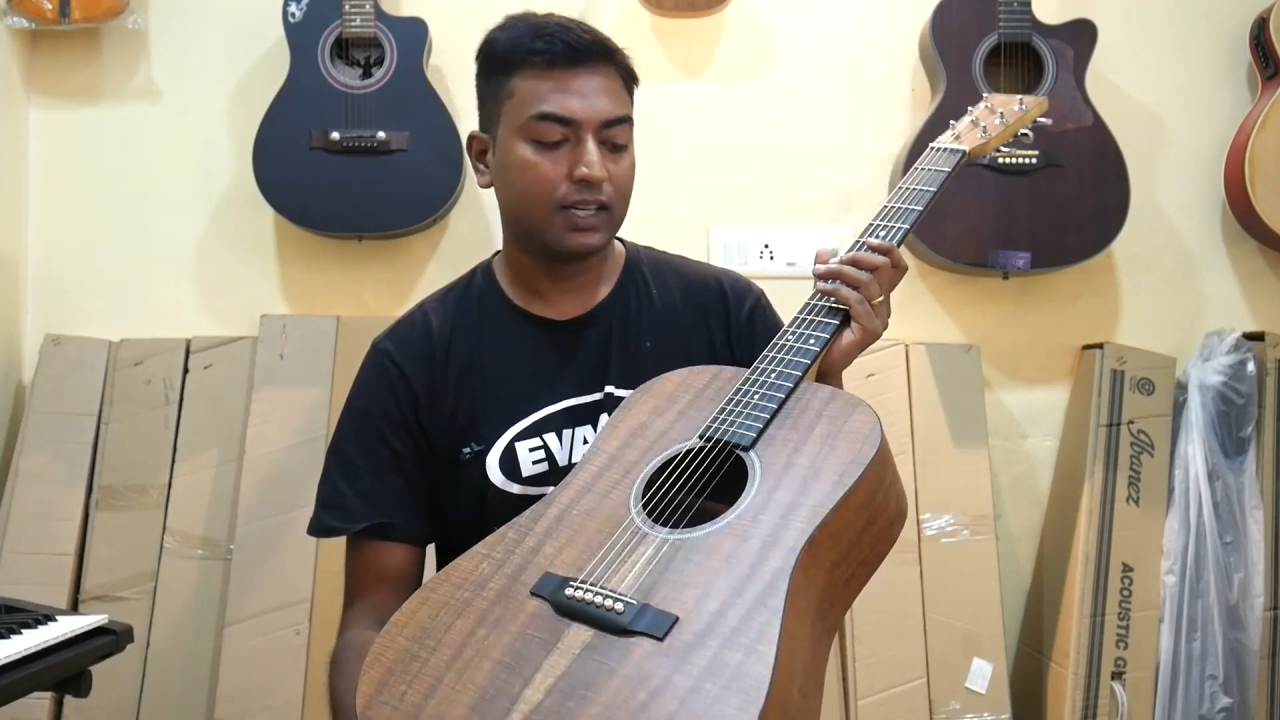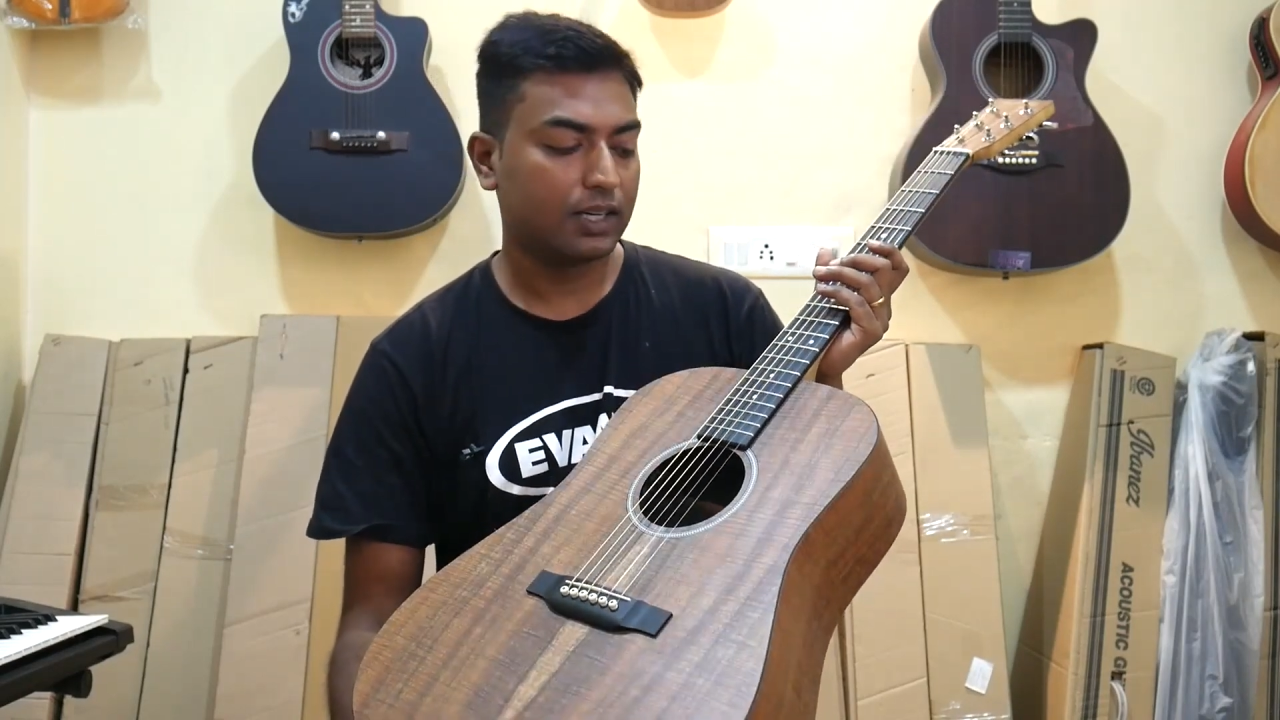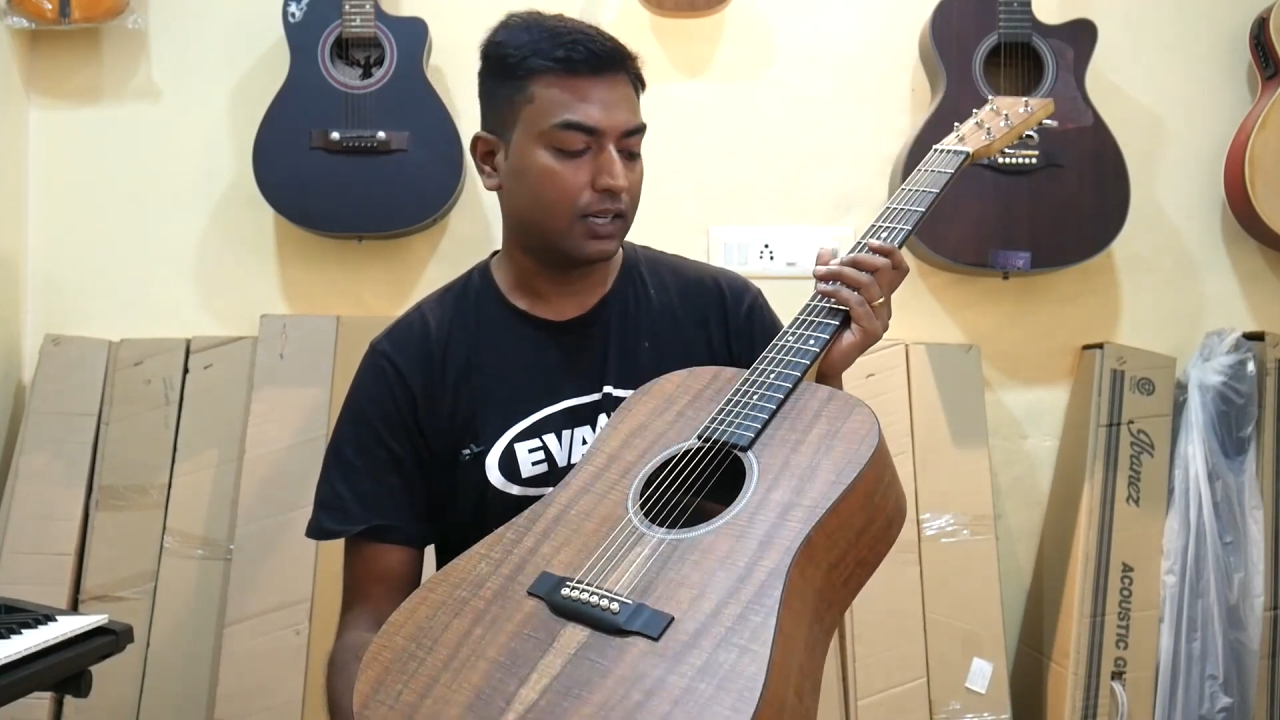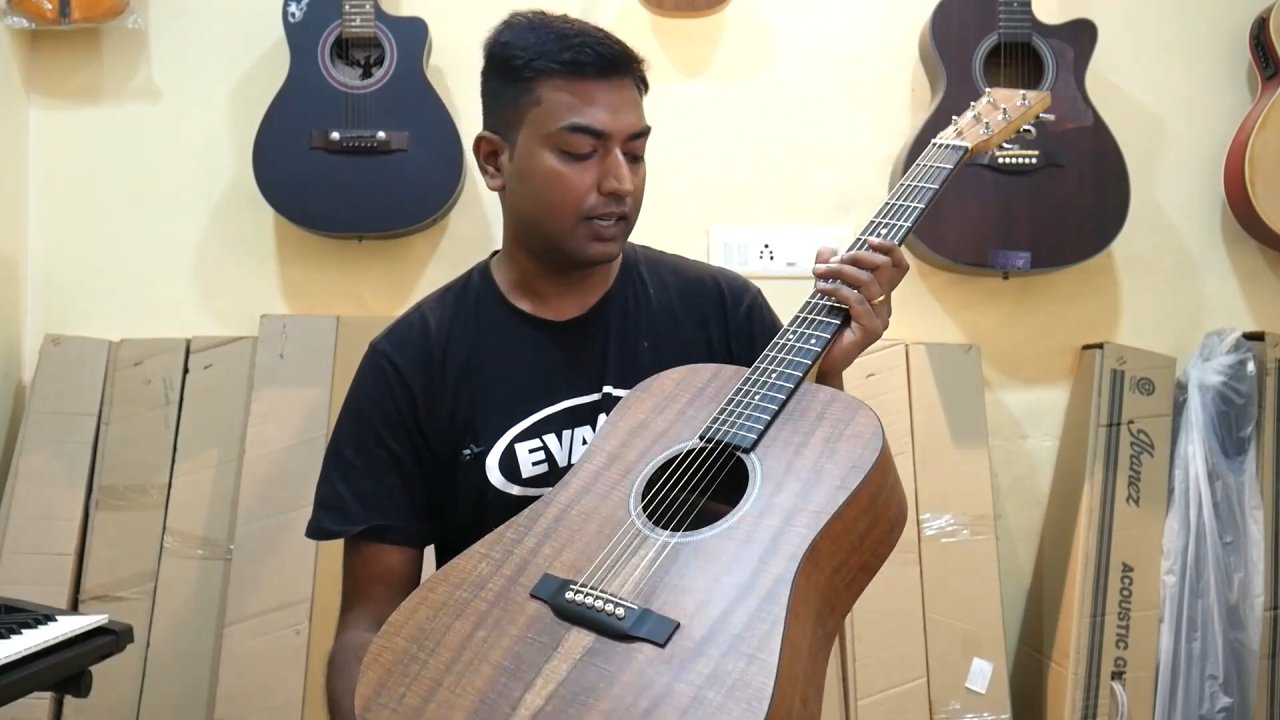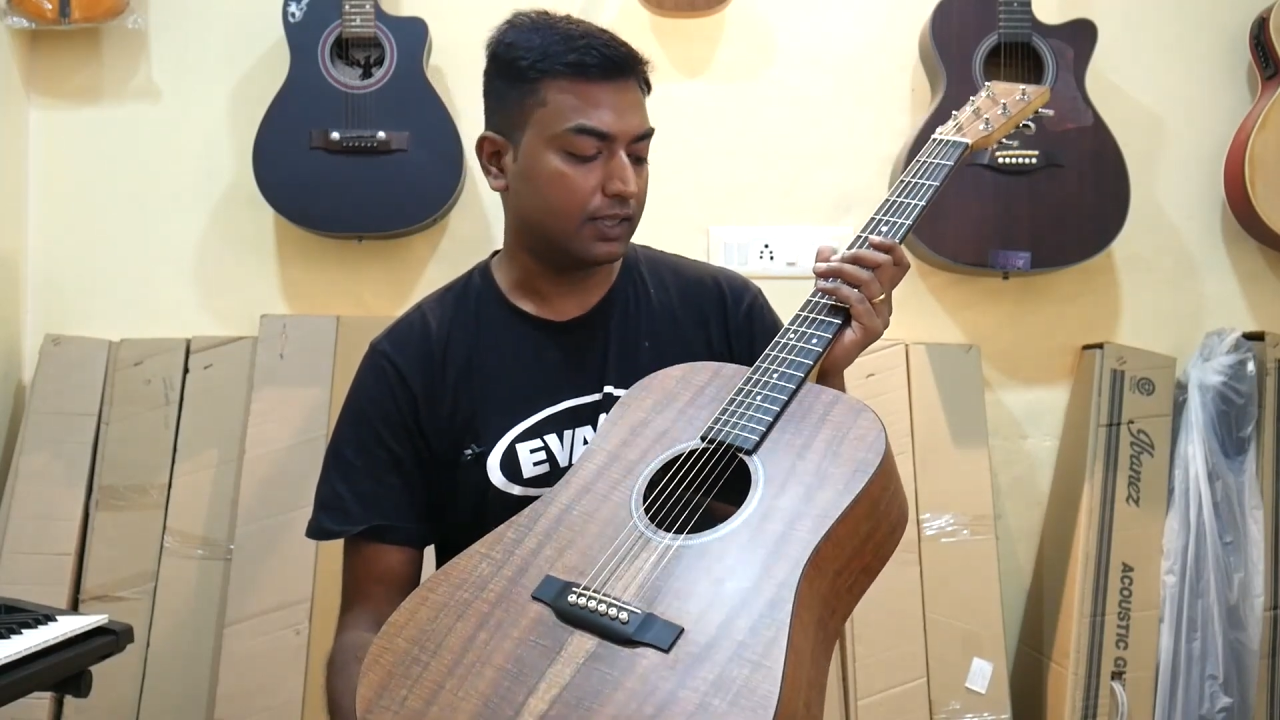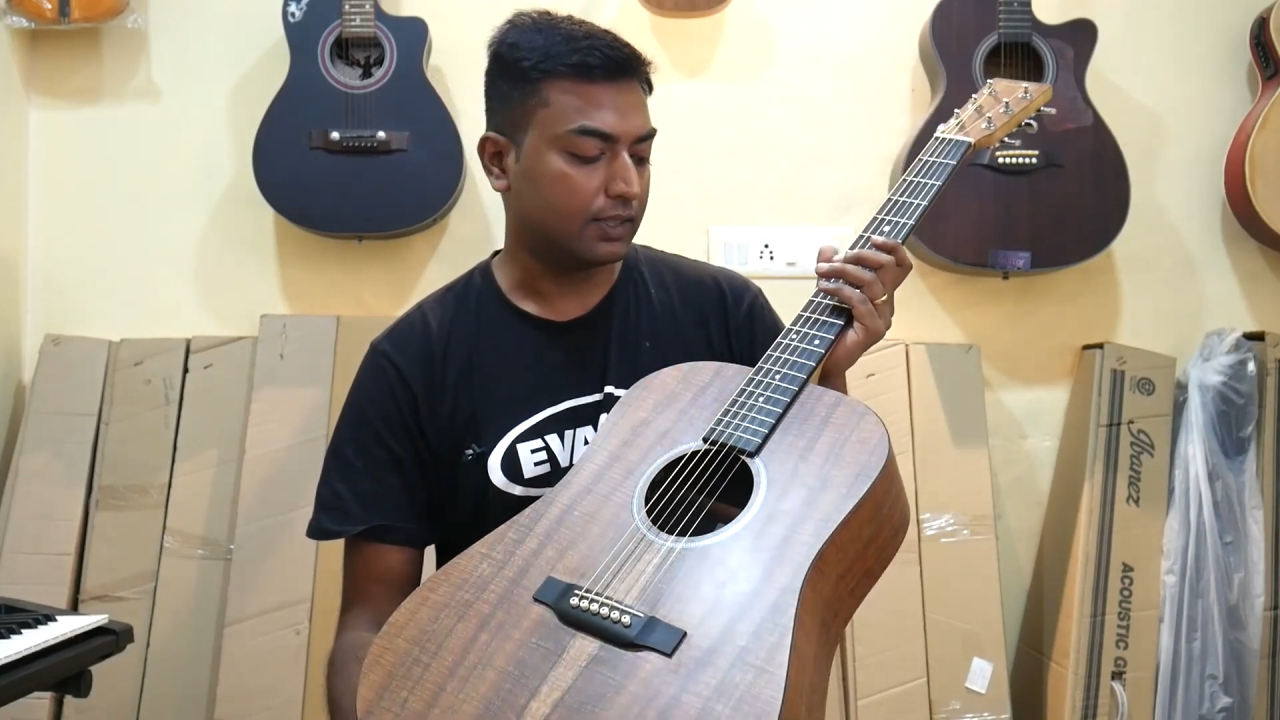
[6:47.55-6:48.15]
एंड